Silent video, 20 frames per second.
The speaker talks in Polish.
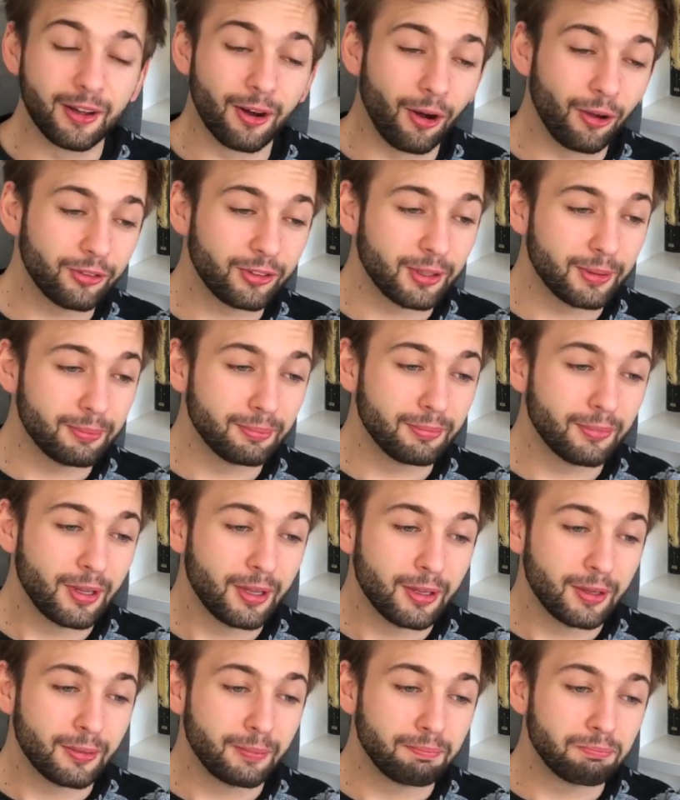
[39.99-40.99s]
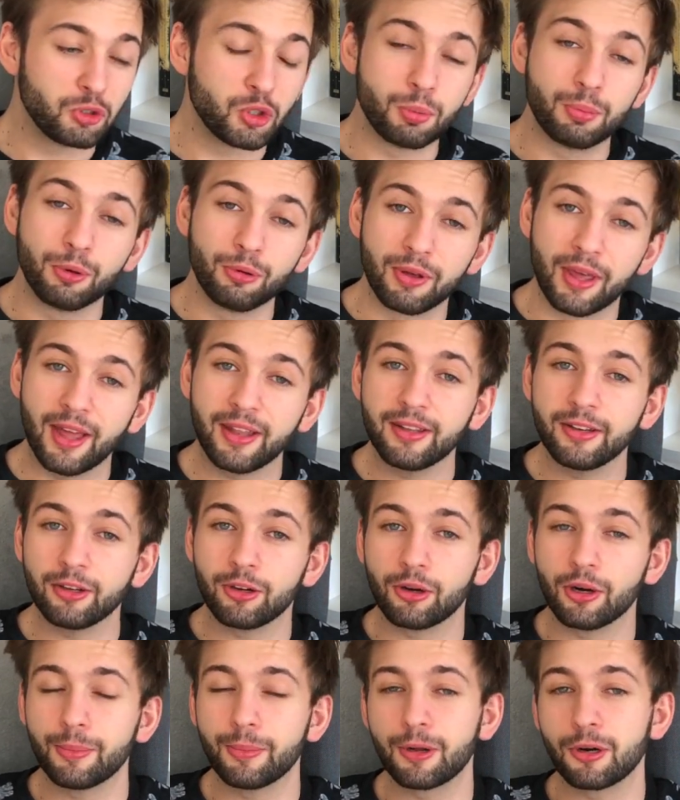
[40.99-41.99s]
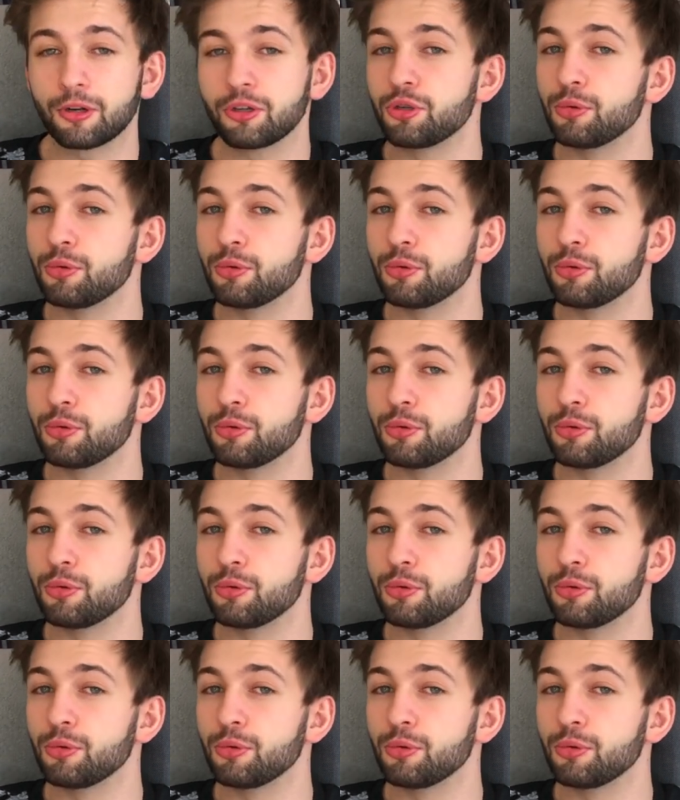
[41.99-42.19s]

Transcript: o tym, czy był jeden Homer,